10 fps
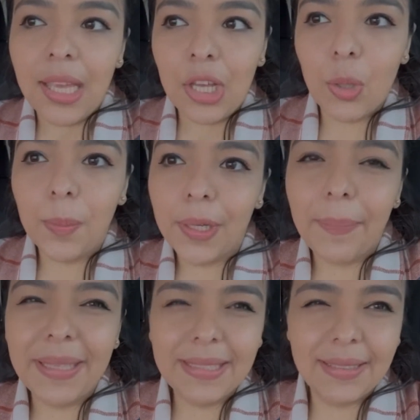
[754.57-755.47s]
como que
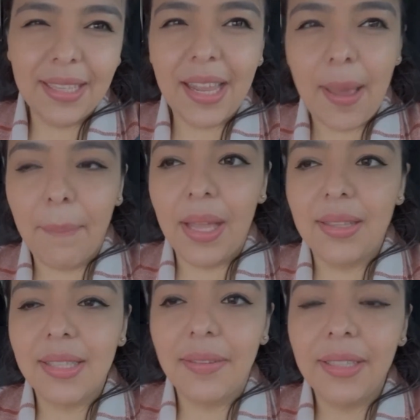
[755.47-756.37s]
me sentiría
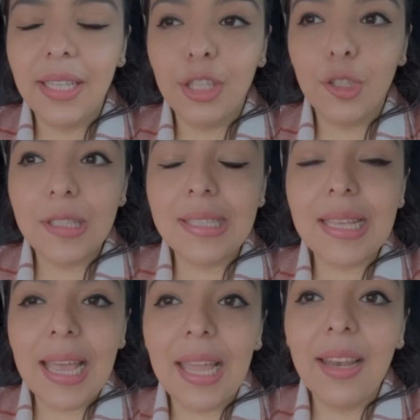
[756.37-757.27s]
mal, ¿saben? Entonces
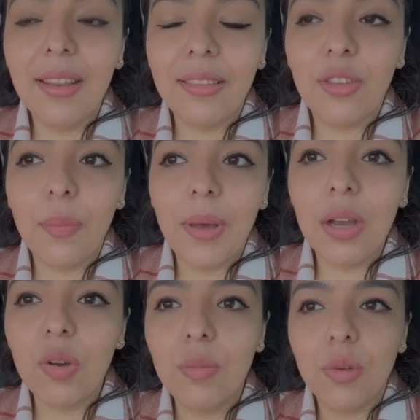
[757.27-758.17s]
él toma
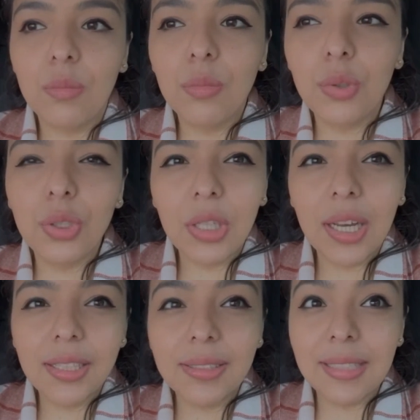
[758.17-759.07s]
como
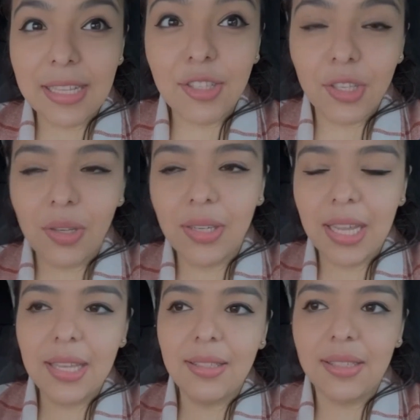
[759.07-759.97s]
muchas
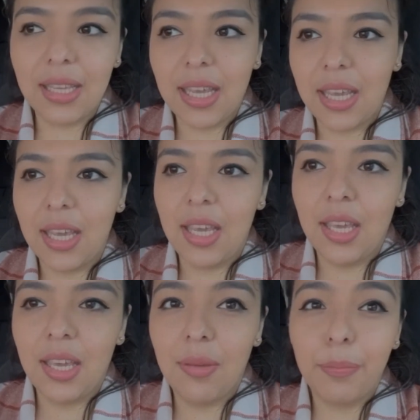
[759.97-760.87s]
tensiones
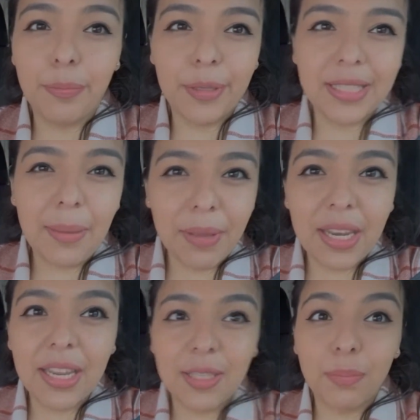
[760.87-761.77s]
y pues también
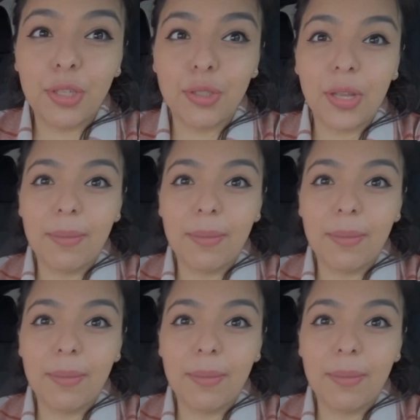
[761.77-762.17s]
es por eso que